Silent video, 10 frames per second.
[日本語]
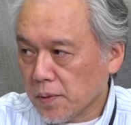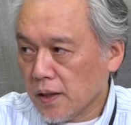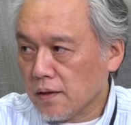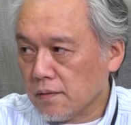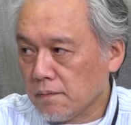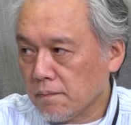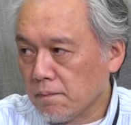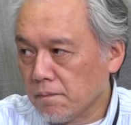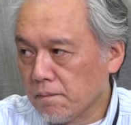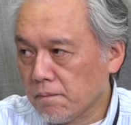売
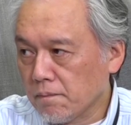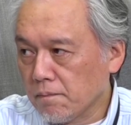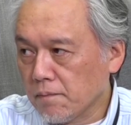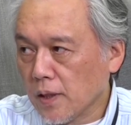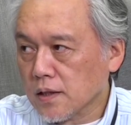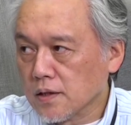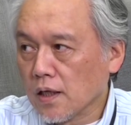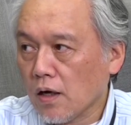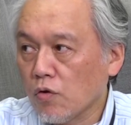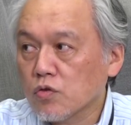だから若
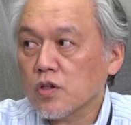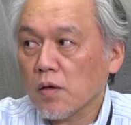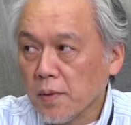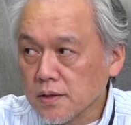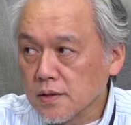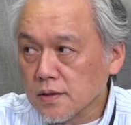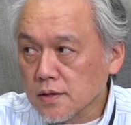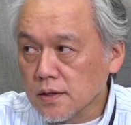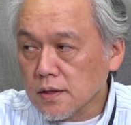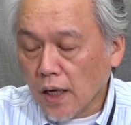干遅れます。
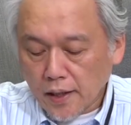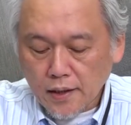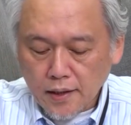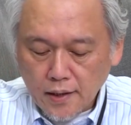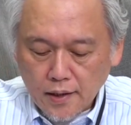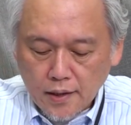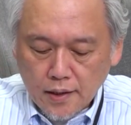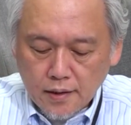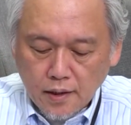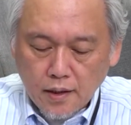はい。はい。
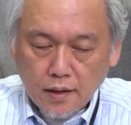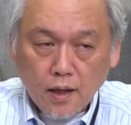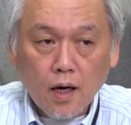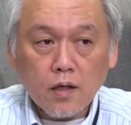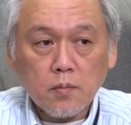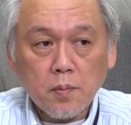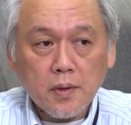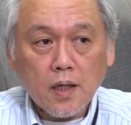で価格もま